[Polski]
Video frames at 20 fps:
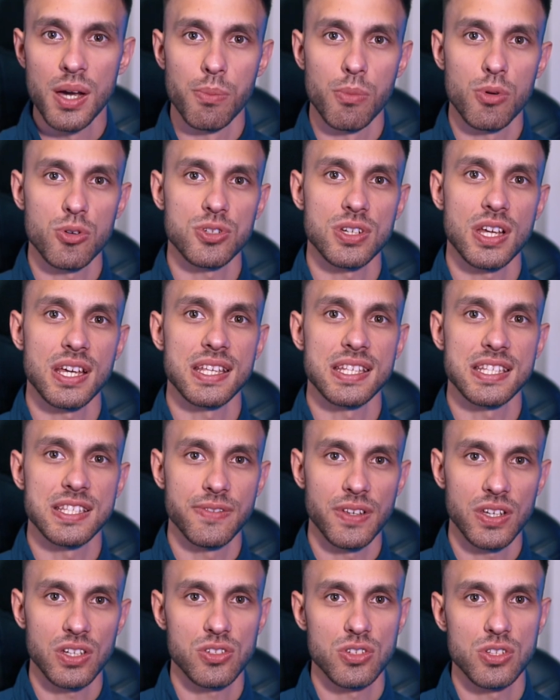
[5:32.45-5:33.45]
Można
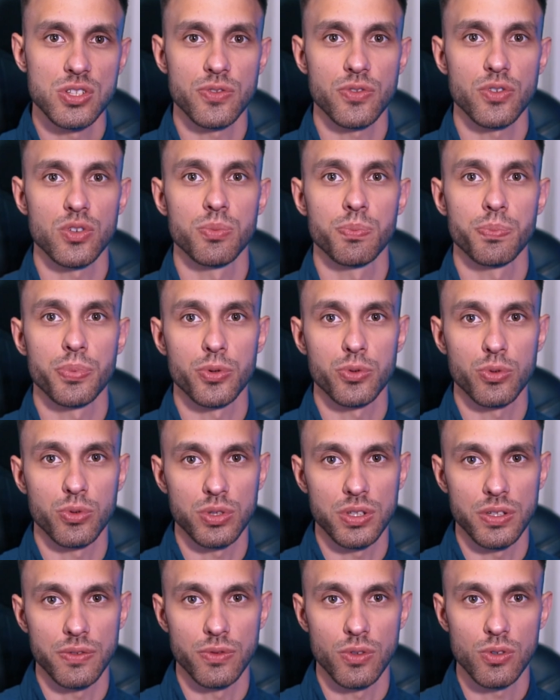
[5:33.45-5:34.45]
zwiększyć swoją
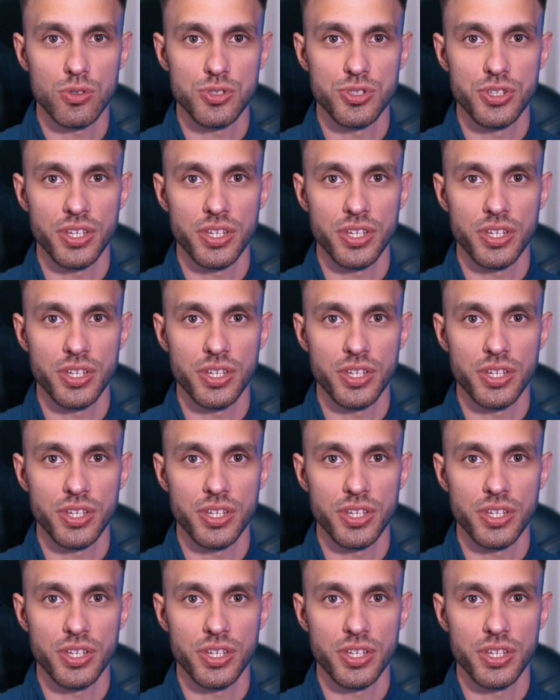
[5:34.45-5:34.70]
produktywność